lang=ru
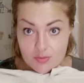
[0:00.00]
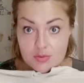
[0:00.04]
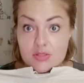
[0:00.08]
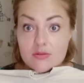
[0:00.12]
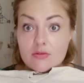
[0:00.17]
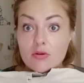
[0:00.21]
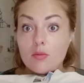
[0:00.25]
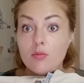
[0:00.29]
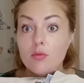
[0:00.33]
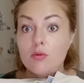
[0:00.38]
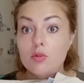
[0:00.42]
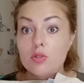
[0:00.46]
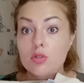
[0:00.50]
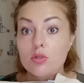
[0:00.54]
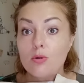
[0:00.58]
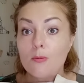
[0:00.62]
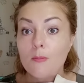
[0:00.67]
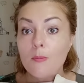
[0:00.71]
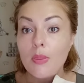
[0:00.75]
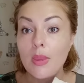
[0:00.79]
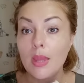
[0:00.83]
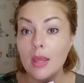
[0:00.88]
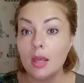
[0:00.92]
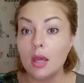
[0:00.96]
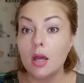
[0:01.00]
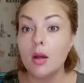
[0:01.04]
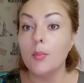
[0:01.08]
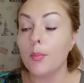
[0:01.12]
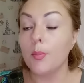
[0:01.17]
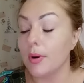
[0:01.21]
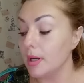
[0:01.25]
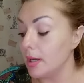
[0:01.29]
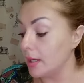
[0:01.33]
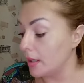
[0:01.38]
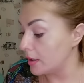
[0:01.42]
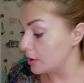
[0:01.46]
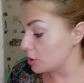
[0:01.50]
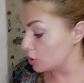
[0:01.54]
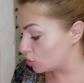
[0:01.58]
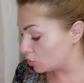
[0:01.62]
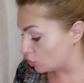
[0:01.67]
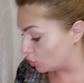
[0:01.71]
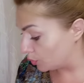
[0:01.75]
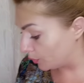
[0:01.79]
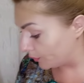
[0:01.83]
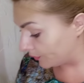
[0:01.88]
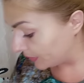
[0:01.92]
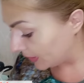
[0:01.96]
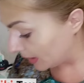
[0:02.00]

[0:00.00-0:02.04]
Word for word: с вами все. Покажу.